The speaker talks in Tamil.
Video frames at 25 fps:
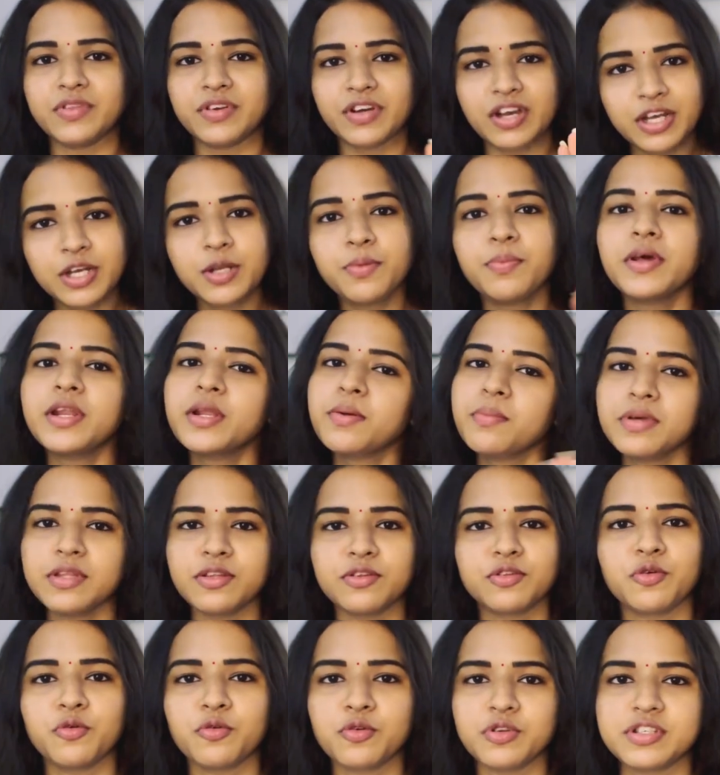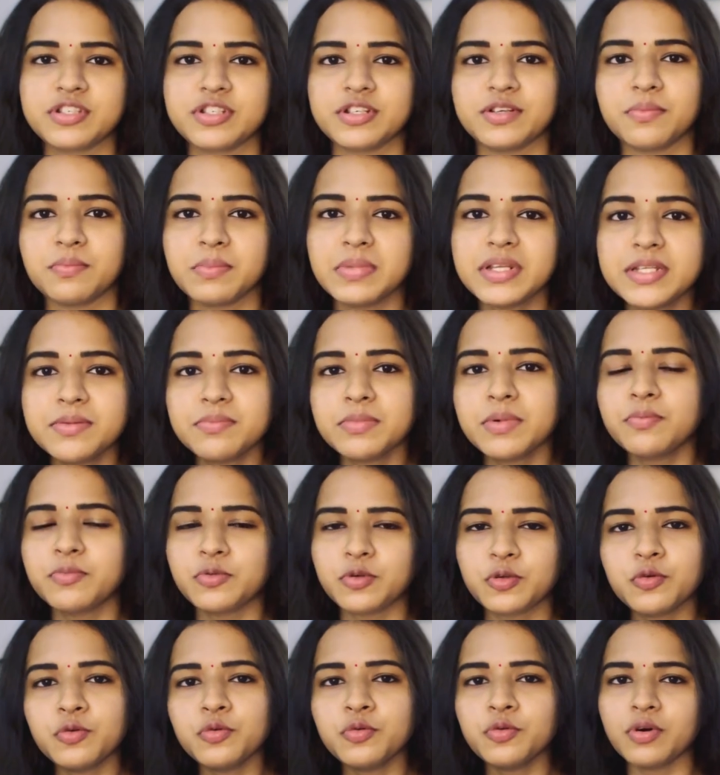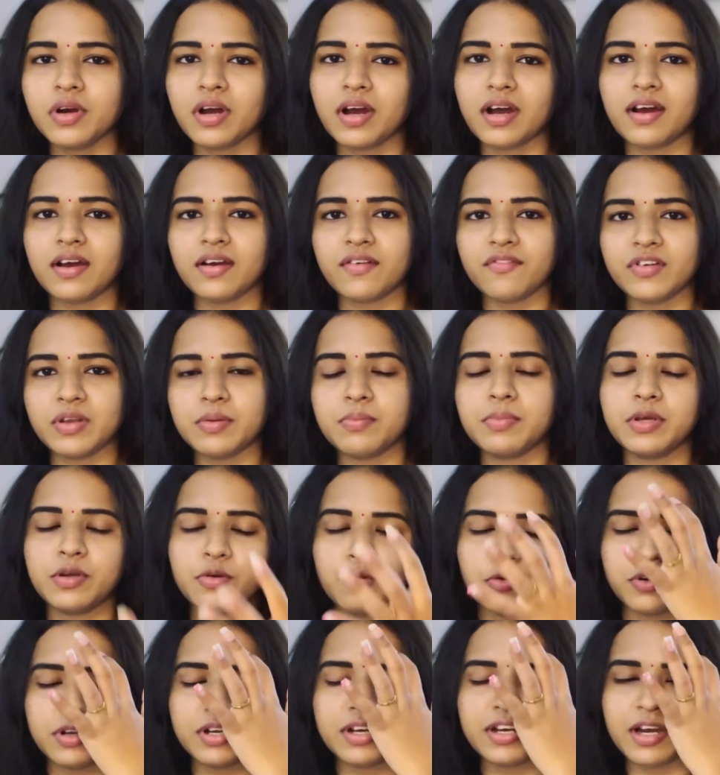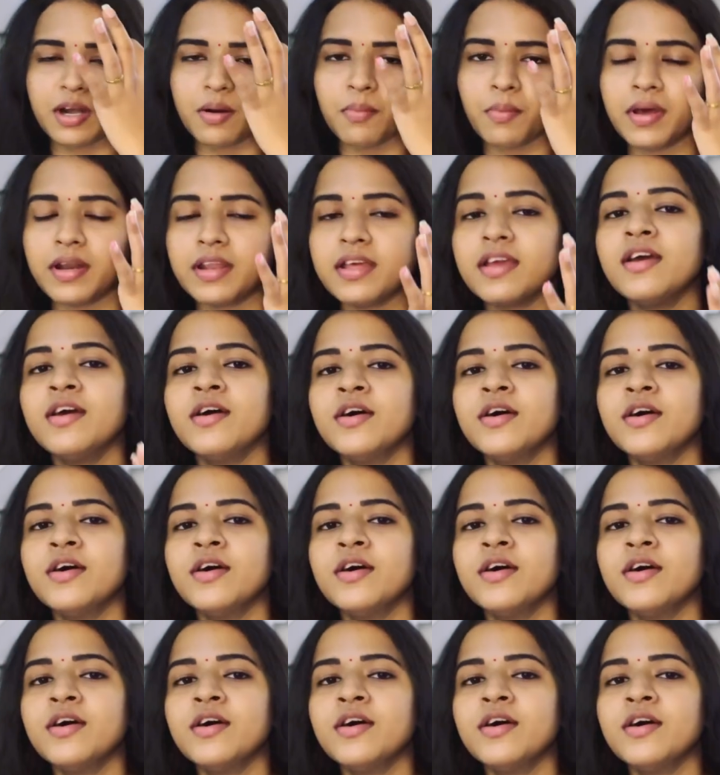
ரெண்டு பேருக்குமே இது தோணுச்சு மினிமம் டூ வில் பி குட்ன்ற மாதிரி